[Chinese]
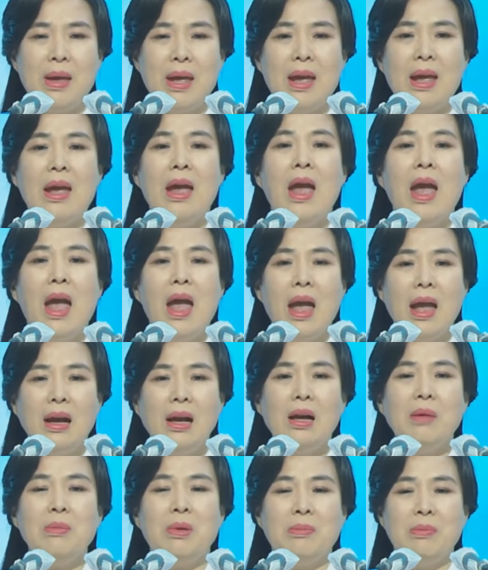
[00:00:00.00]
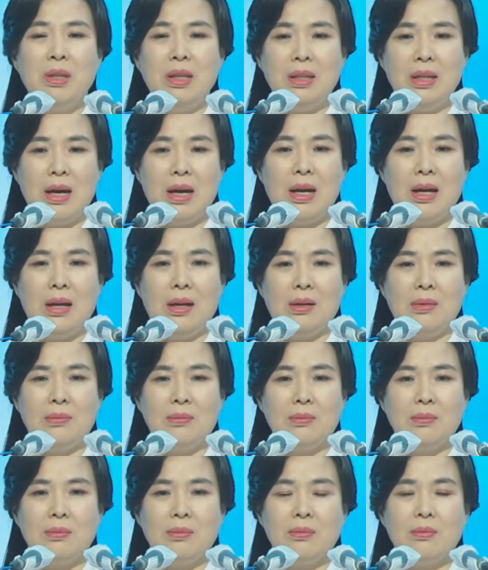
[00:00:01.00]
主捷径一样，
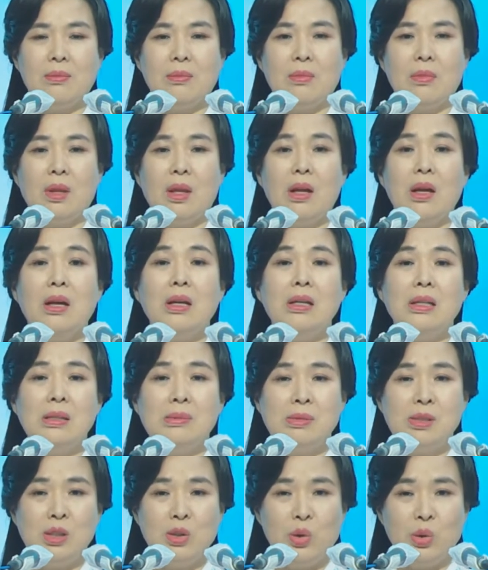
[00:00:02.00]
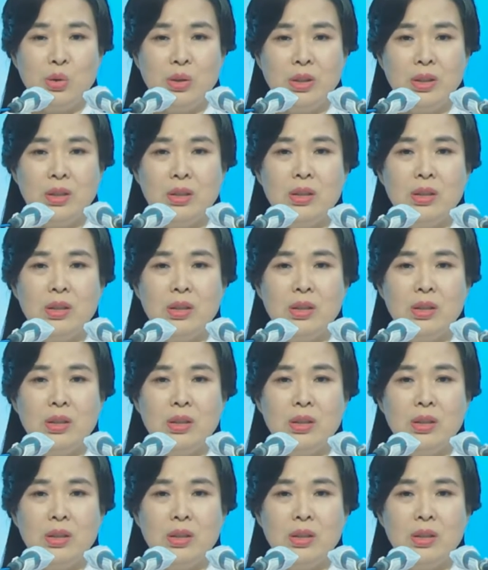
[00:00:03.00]
这才是有指望的人。